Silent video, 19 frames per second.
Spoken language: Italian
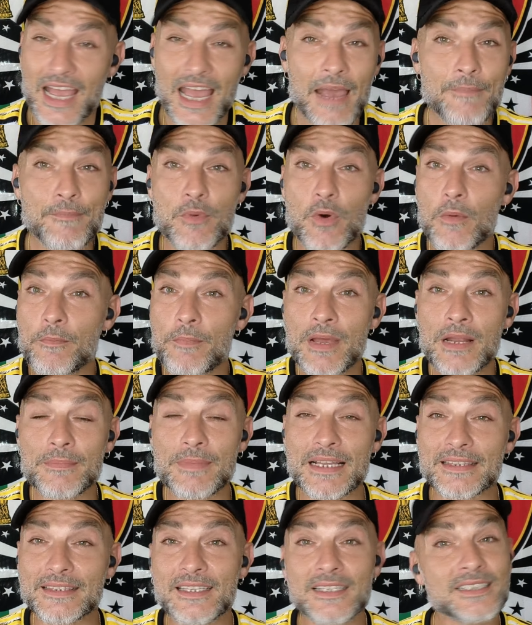e può
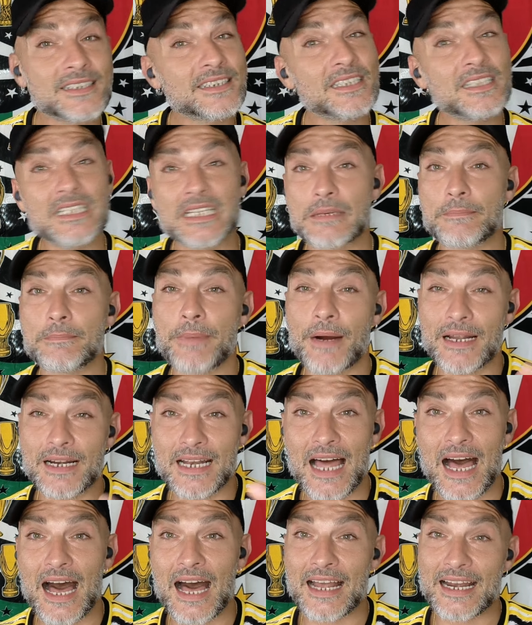permettersi di
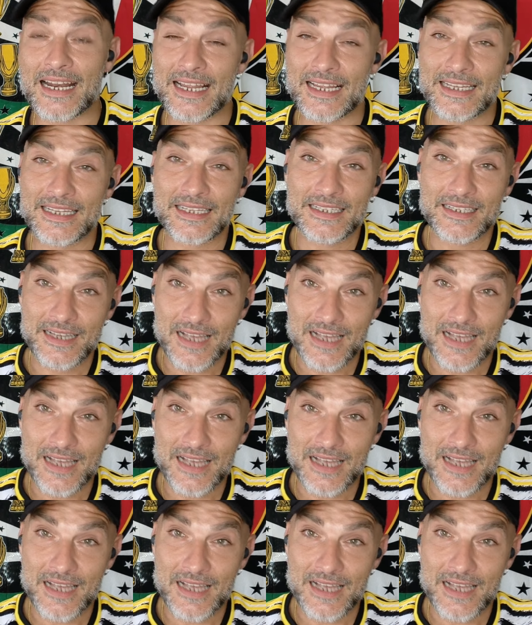parlare